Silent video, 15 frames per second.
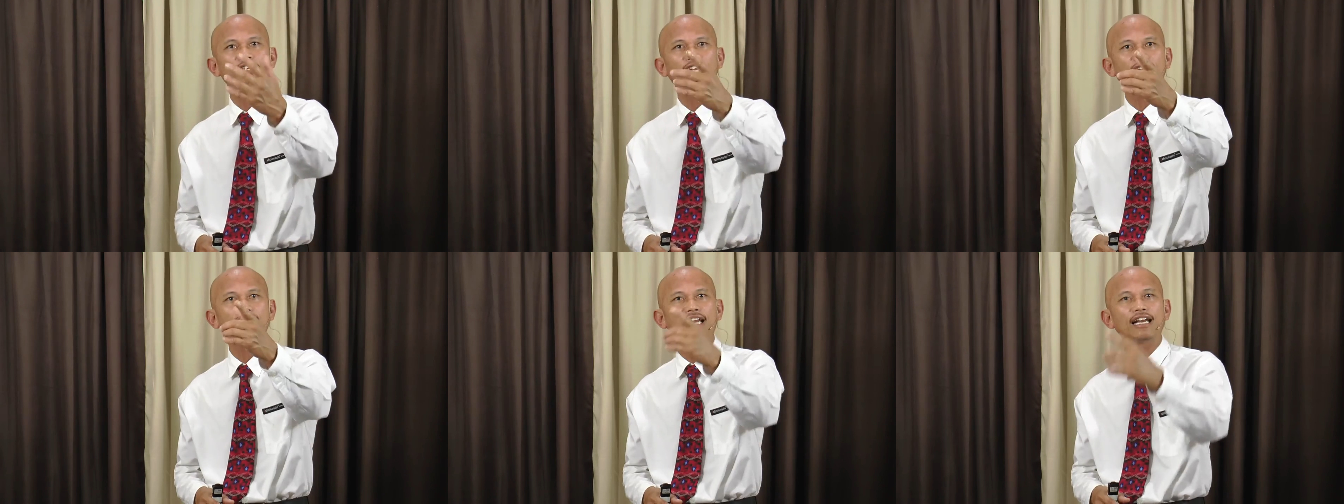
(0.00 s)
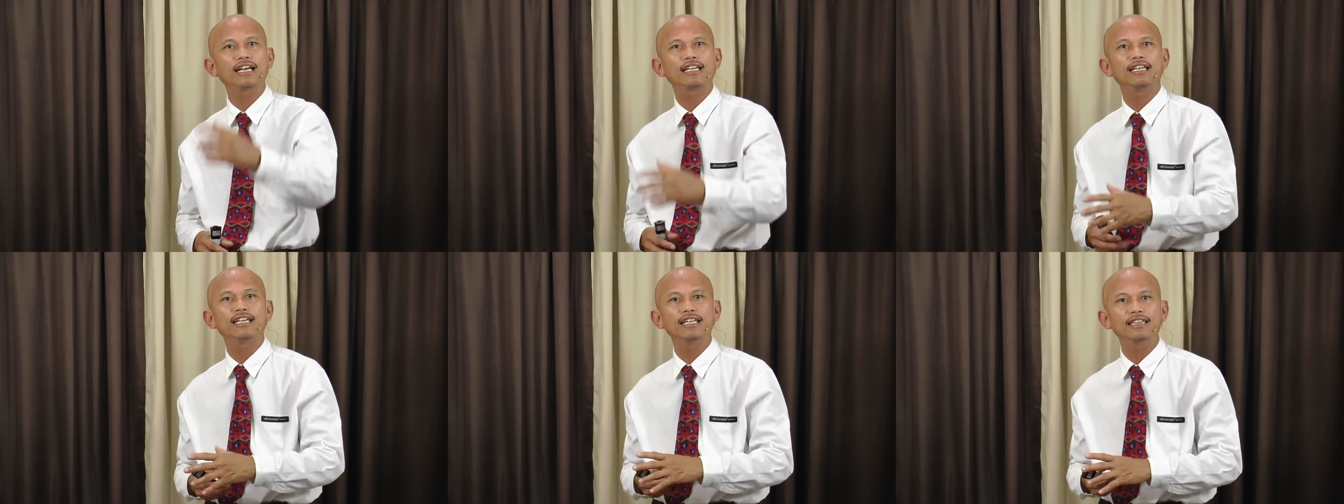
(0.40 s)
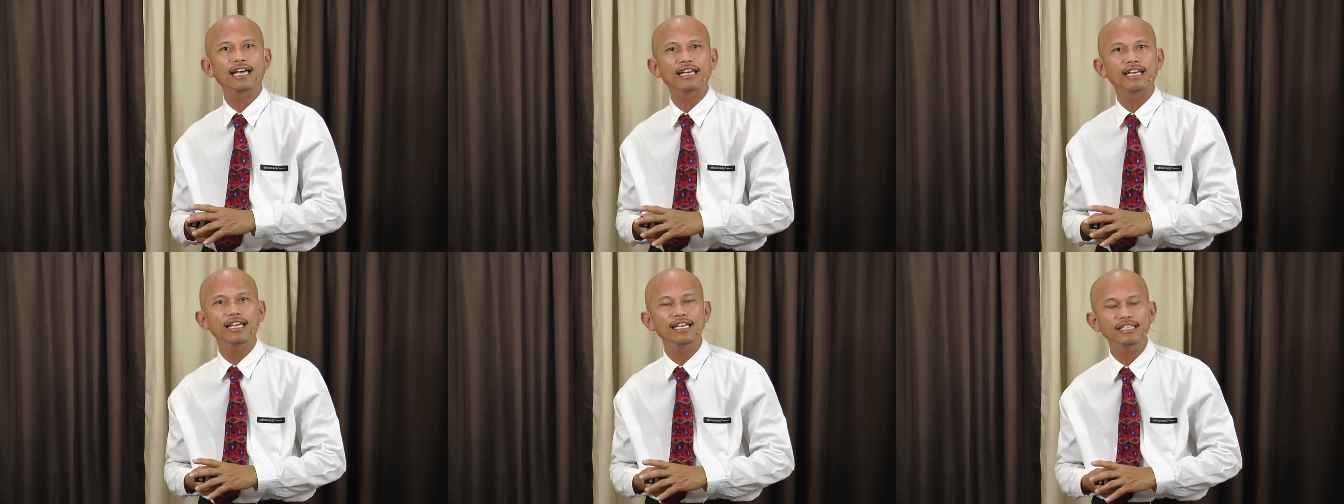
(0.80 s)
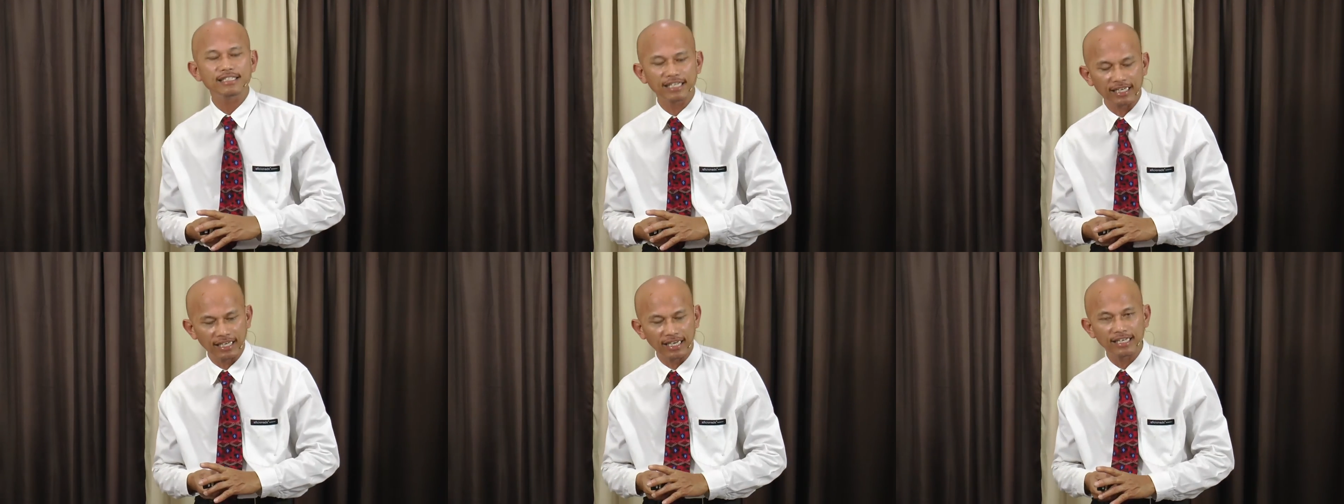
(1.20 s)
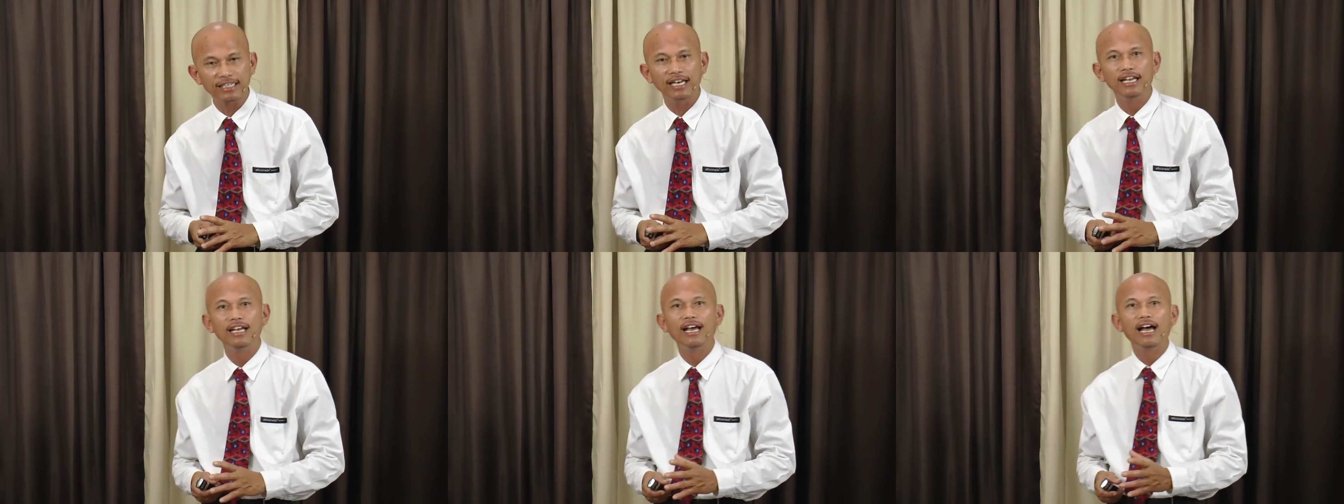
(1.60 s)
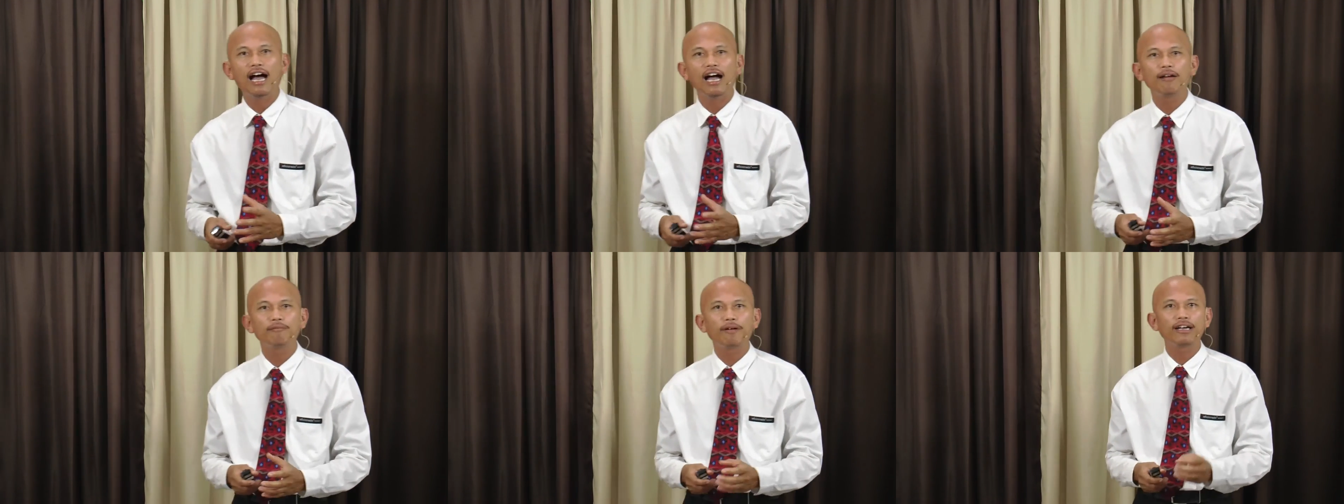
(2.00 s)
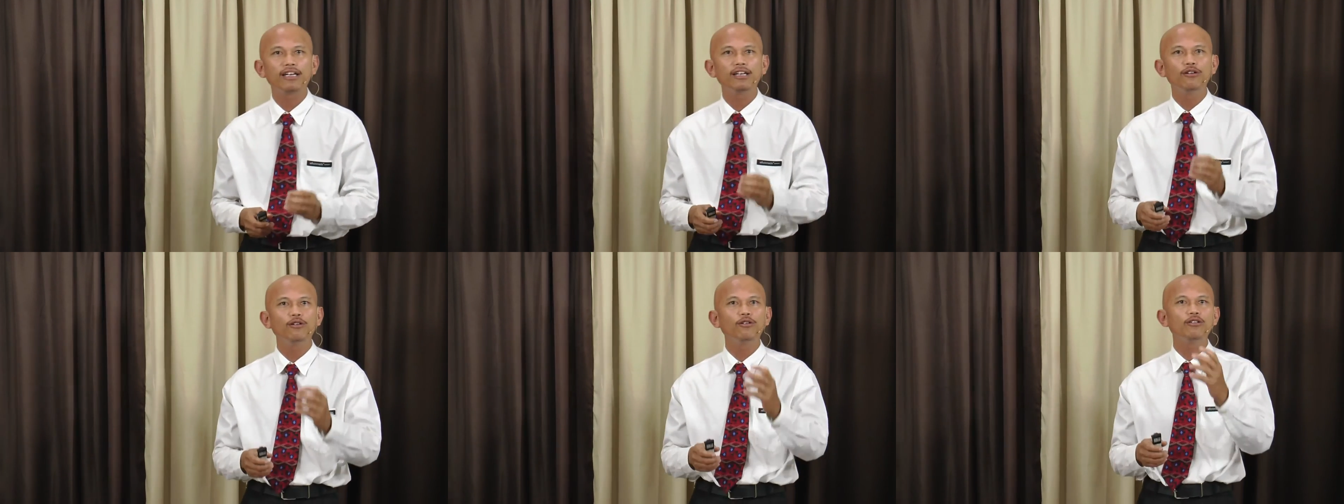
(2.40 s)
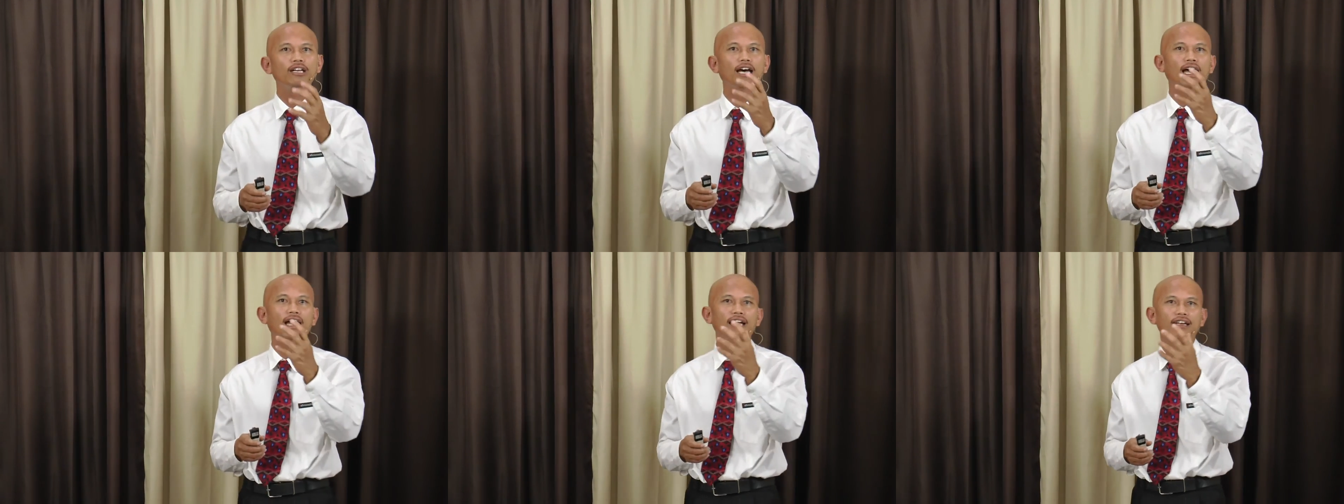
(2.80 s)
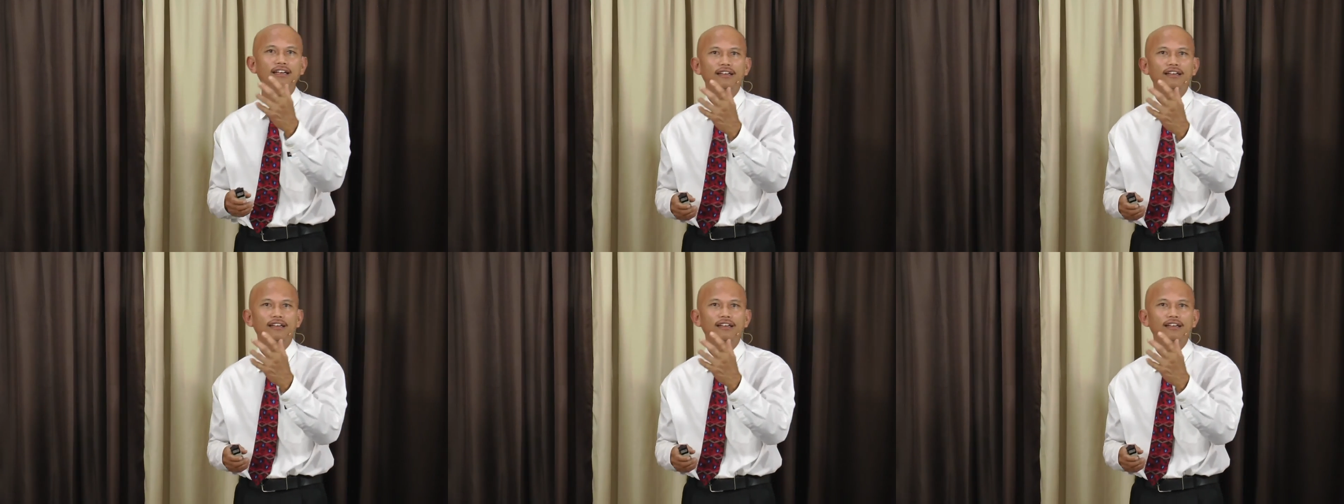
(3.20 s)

Kaya nga nakikita ni Ezekiel ang Panginoon na